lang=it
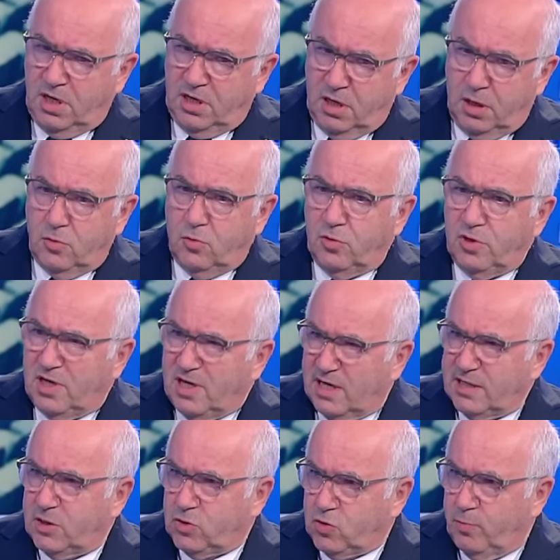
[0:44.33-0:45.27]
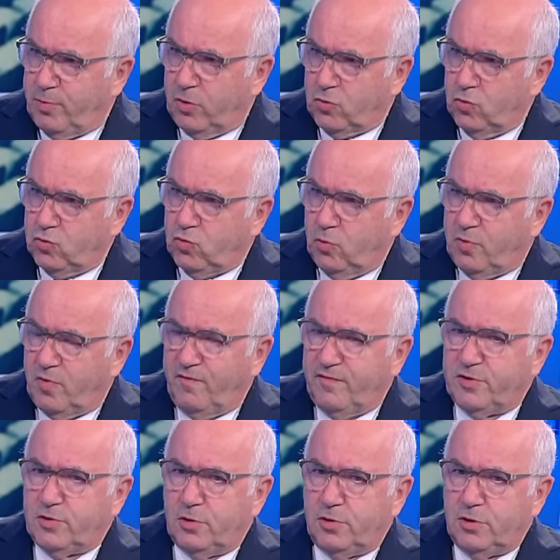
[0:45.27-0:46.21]
e in alcuni casi soprattutto
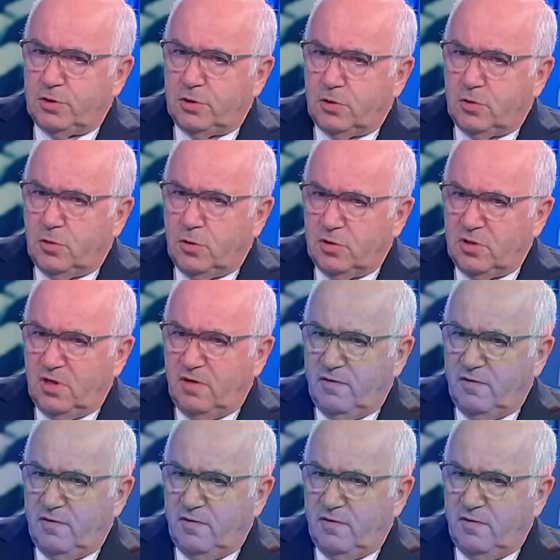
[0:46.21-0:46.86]
professionistico,